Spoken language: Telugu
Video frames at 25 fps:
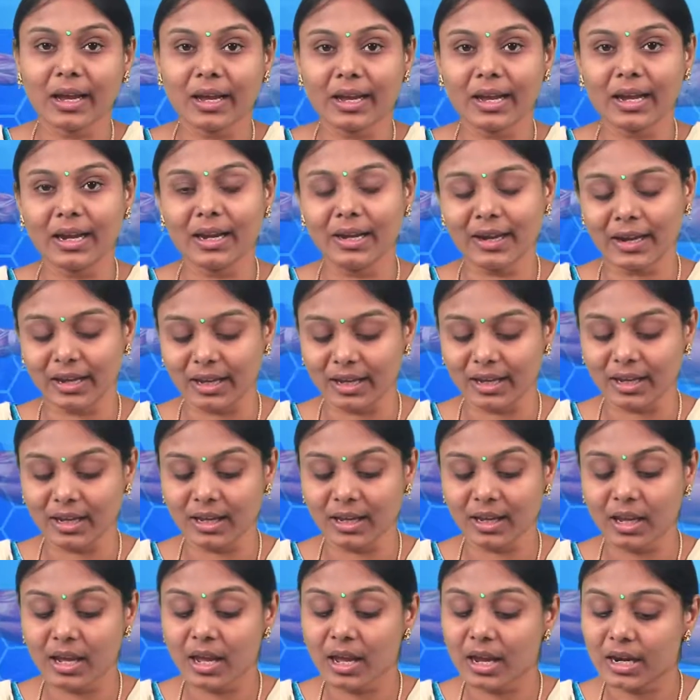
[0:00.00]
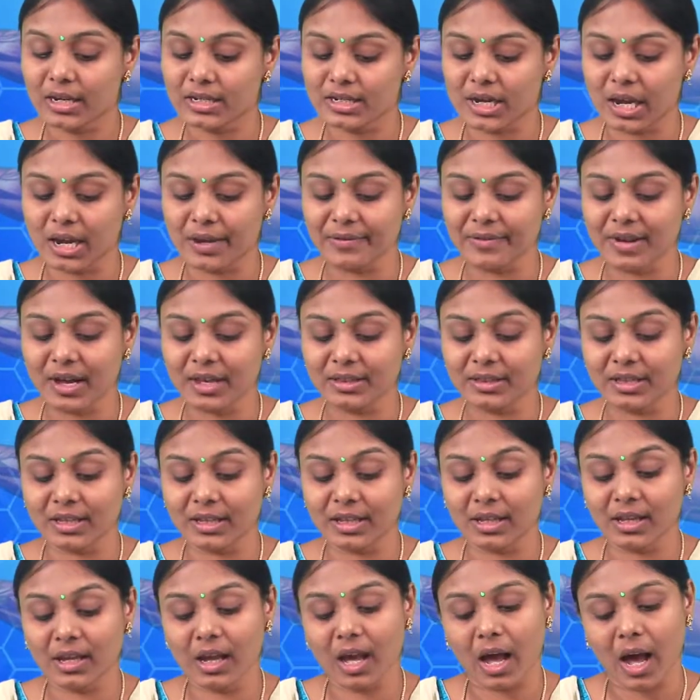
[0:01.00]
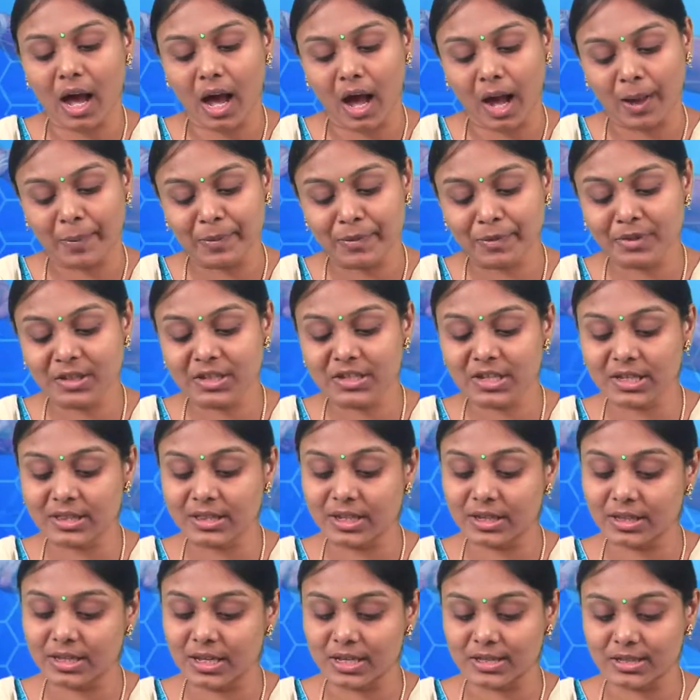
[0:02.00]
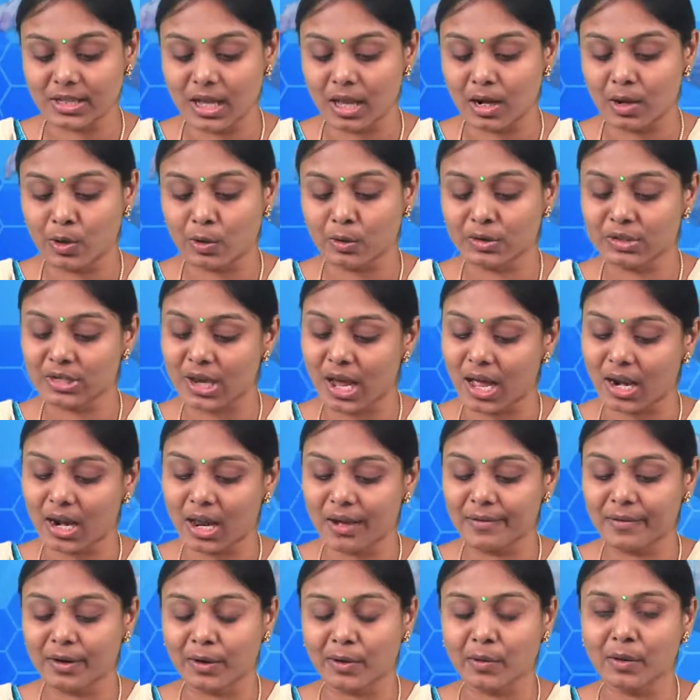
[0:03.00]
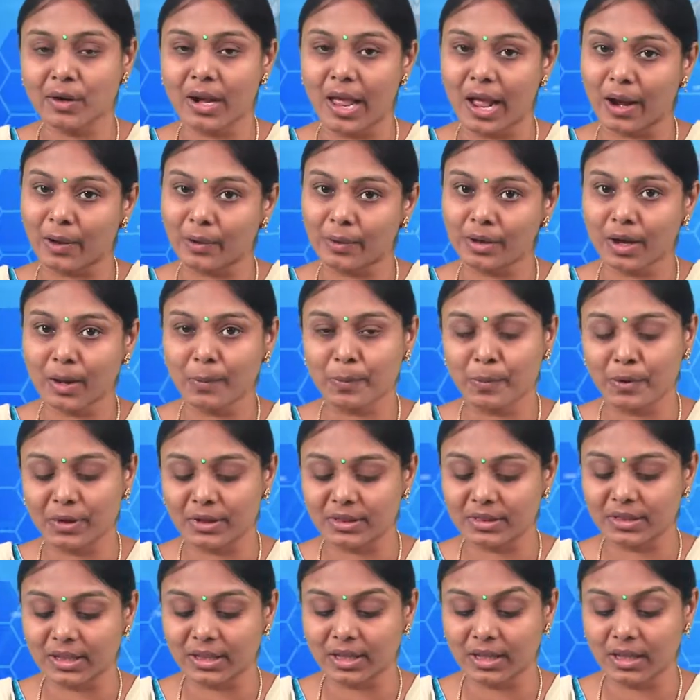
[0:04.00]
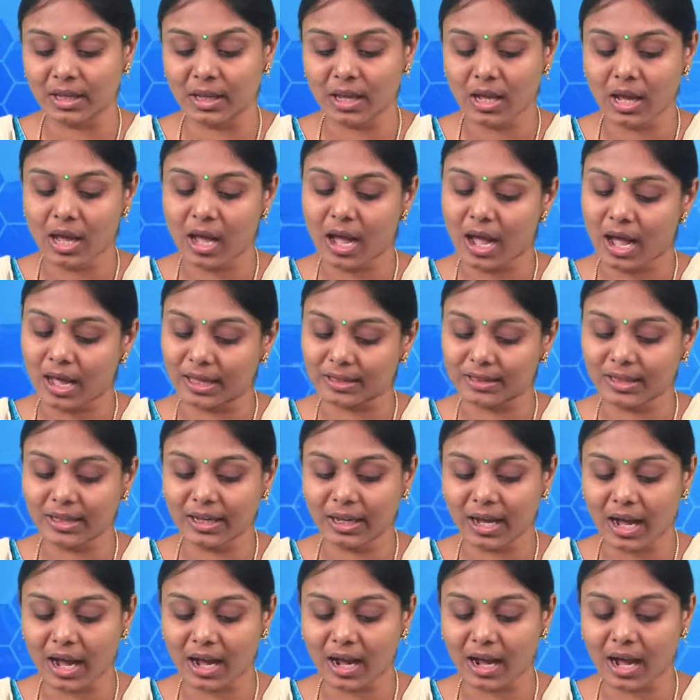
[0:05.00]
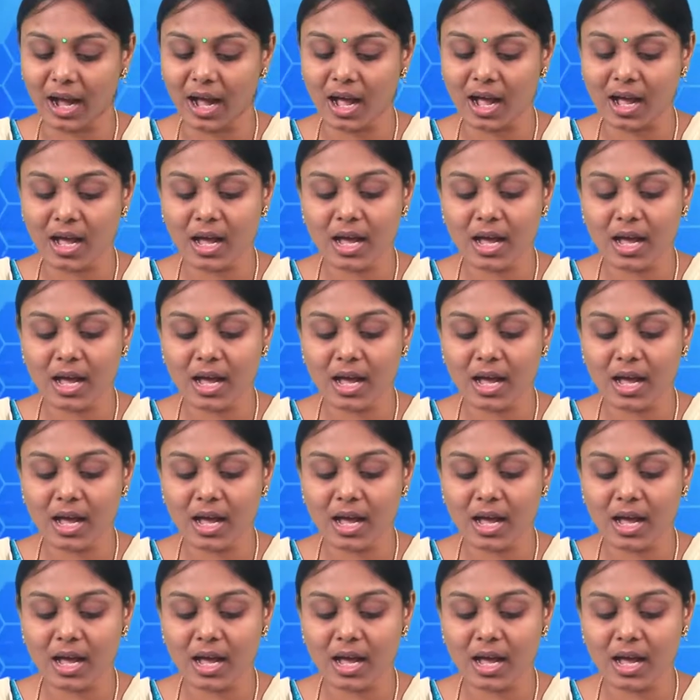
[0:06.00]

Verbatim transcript: కీళ్ళకి క్షయవ్యాధి అభివృద్ధి చెందిన దేశాల్లో చాలా వరకు లేకుండా పోయింది అదీ కాక